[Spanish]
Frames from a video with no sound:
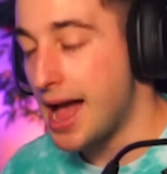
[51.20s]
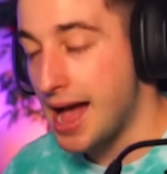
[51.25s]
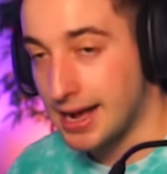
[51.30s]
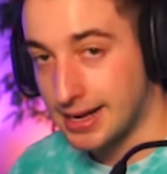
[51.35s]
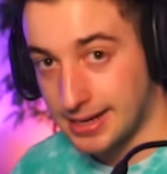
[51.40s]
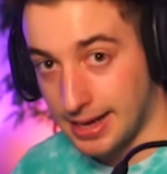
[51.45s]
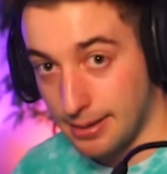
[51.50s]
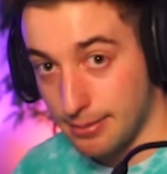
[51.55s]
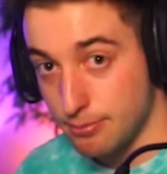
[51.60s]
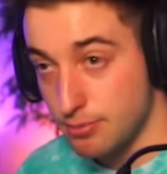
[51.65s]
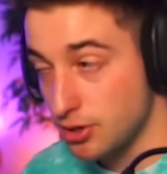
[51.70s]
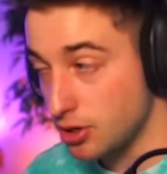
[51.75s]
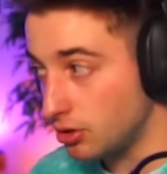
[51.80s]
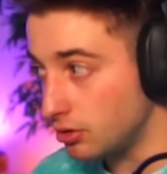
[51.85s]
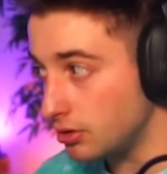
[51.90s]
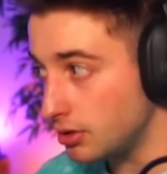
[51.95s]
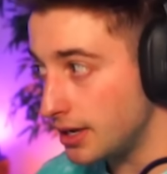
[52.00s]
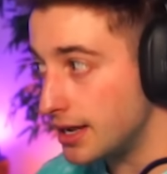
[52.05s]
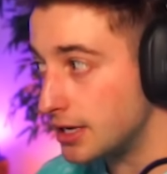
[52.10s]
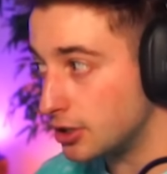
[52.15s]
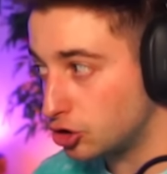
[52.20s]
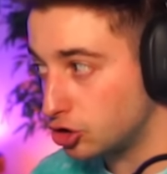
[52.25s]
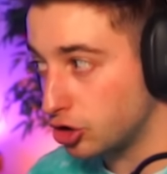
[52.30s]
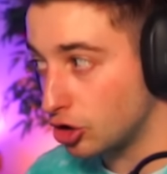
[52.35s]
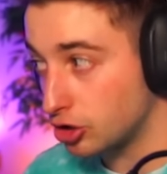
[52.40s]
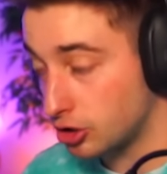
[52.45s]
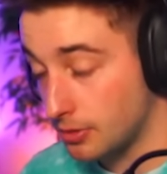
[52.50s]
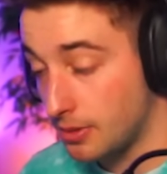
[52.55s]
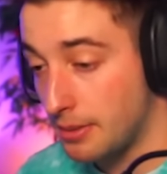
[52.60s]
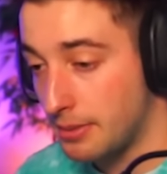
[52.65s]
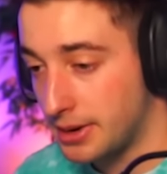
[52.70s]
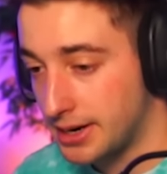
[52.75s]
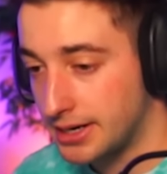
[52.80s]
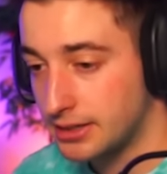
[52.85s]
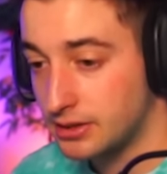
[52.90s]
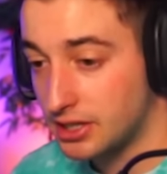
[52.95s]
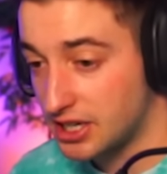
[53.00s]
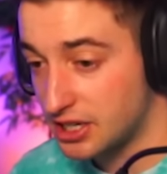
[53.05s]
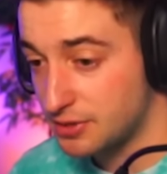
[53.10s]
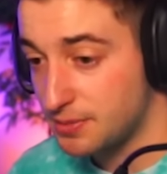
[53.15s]
A cambio, el sorteo va a valer
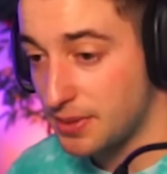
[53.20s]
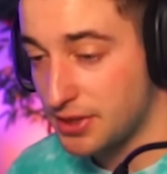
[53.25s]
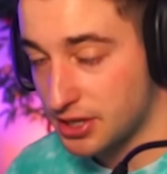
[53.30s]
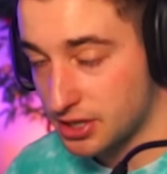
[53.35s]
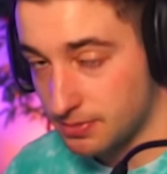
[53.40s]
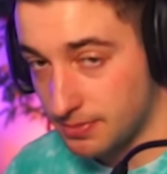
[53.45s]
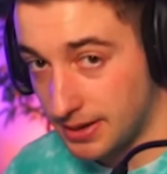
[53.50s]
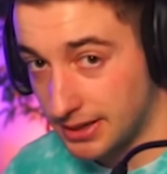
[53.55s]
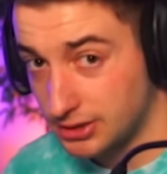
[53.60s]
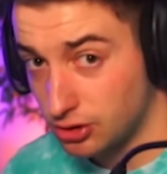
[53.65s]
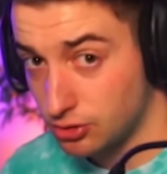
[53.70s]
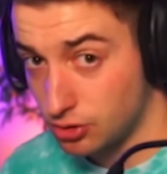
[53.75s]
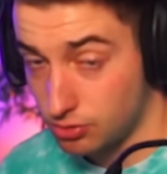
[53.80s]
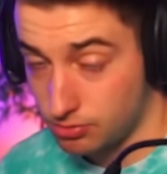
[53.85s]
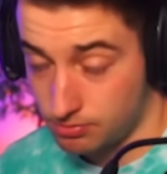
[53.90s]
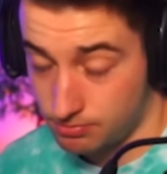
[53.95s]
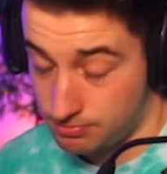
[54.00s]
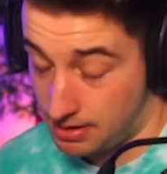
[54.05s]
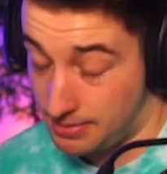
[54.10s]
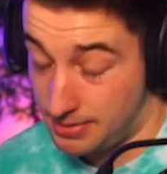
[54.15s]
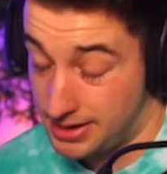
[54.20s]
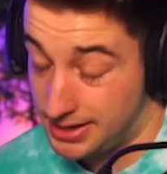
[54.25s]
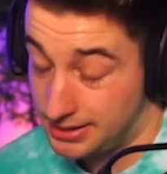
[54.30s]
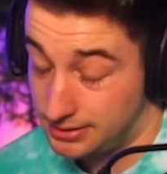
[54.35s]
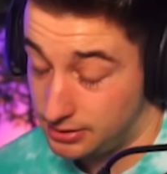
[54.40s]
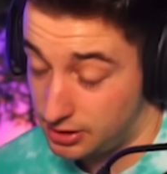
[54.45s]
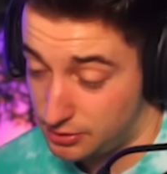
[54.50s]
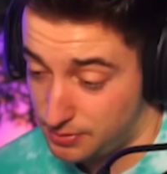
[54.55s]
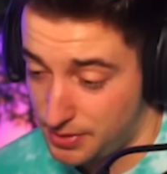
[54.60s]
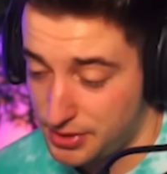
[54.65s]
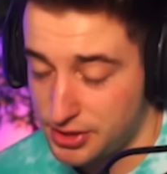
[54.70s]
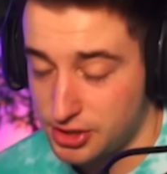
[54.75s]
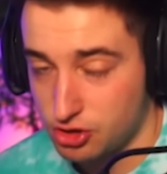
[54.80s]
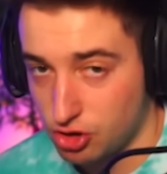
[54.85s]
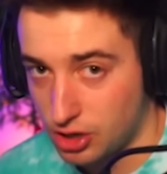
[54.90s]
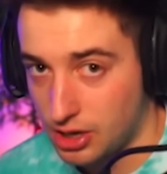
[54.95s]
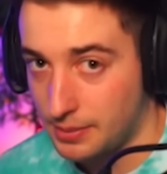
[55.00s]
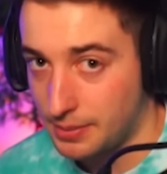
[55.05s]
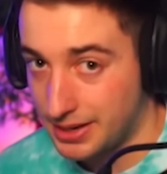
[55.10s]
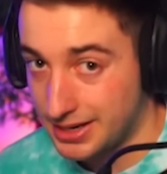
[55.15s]
tres veces más, va a valer tres veces
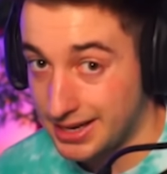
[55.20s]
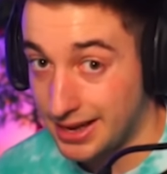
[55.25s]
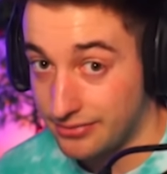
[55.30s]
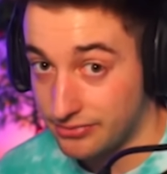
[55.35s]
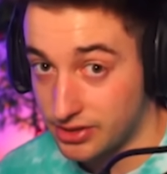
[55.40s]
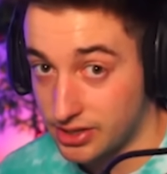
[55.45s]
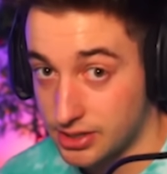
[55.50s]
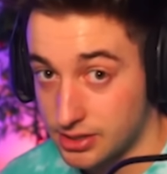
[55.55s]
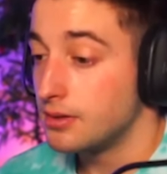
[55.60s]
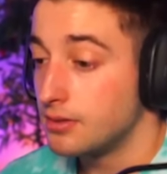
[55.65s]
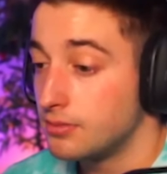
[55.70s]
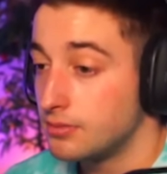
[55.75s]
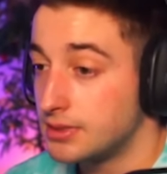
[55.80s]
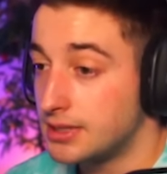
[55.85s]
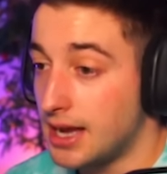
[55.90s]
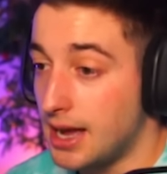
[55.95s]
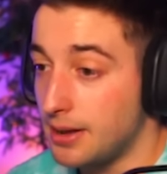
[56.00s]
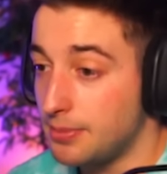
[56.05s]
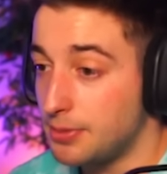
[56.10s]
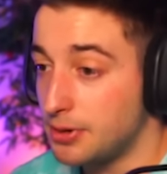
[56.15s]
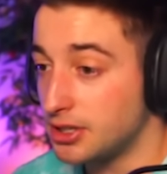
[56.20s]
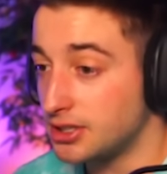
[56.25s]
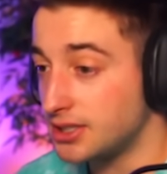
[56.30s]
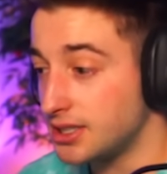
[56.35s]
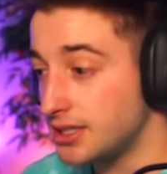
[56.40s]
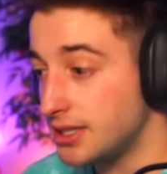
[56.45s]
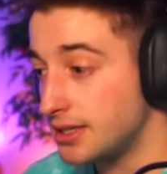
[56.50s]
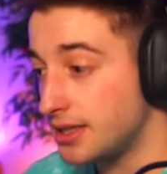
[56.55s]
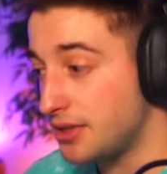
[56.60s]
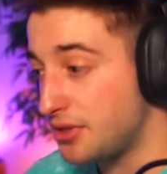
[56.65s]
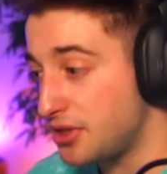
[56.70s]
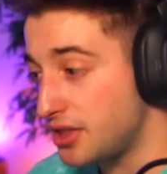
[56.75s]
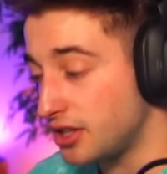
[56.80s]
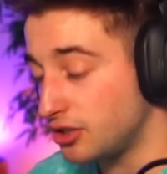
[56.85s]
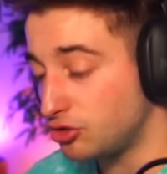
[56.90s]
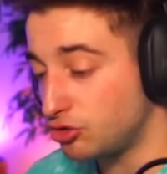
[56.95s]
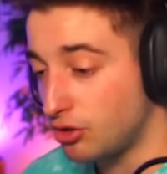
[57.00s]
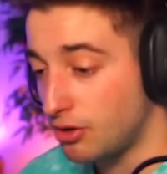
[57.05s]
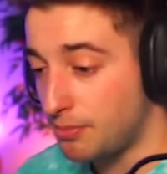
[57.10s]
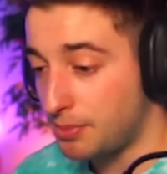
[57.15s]
lo que valía antes. Ya, pero es que si
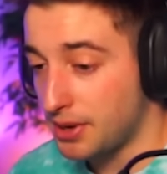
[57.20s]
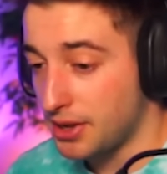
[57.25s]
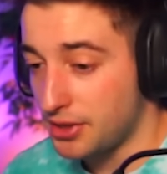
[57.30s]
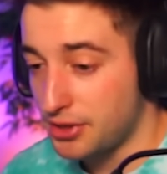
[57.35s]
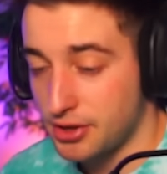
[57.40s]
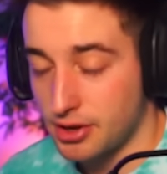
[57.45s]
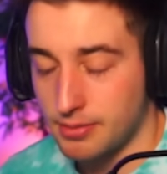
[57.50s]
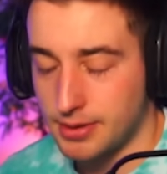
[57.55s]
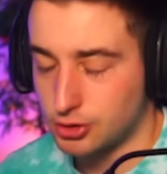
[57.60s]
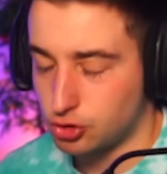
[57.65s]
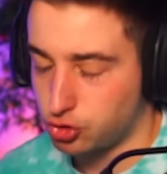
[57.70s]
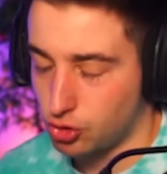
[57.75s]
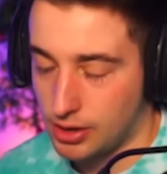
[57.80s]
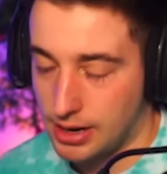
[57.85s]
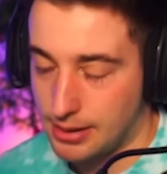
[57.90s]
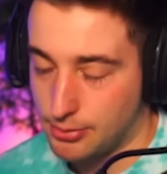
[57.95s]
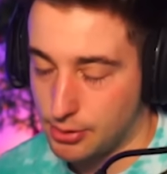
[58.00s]
decides tú el precio, me suda la